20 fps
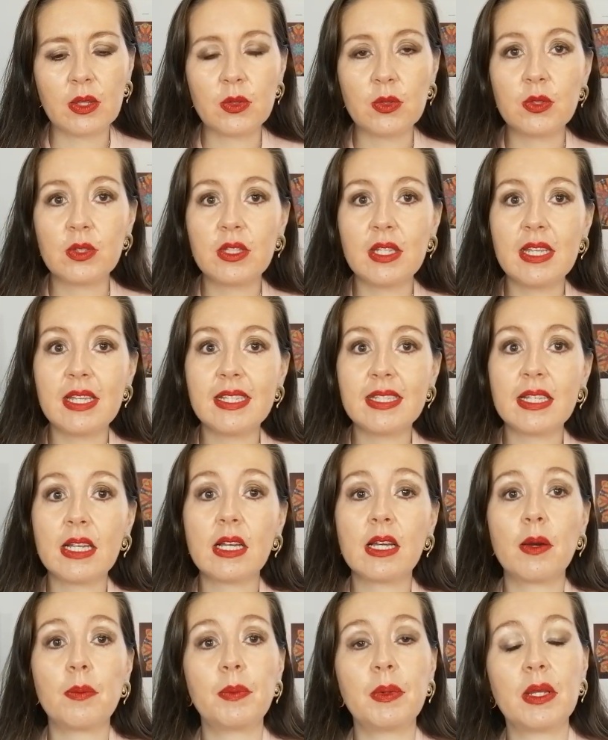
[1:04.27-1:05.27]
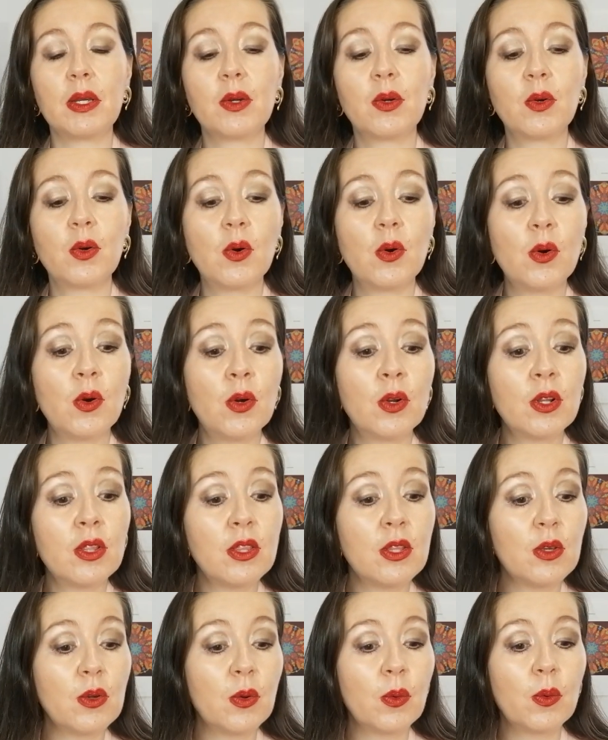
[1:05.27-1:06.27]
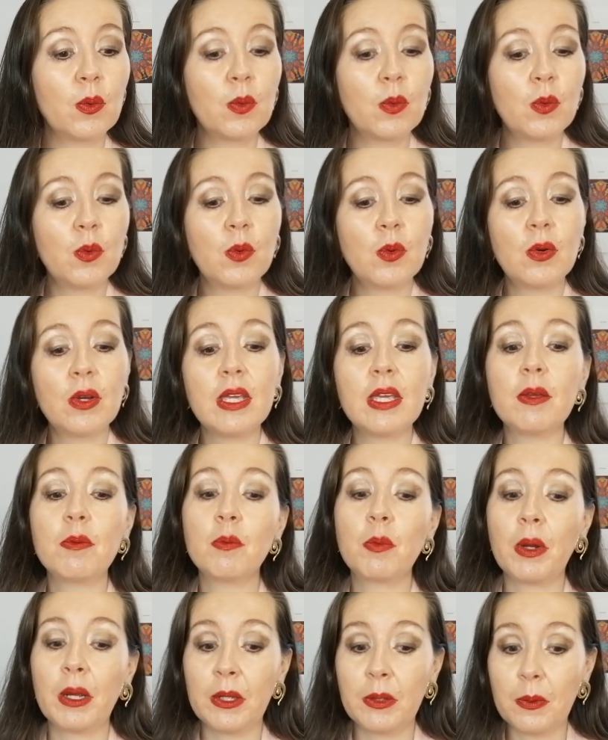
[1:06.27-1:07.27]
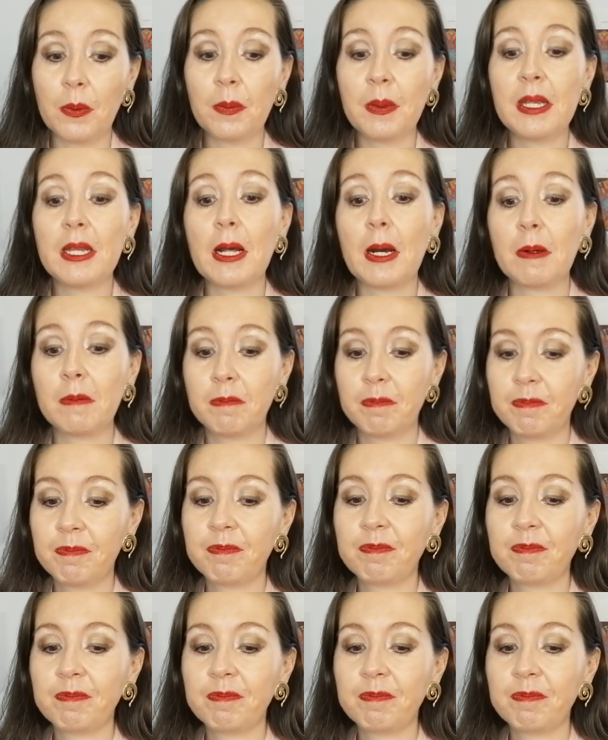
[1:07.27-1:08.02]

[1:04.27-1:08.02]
¿Qué nos dice Capricornio? Uy, bueno, mira,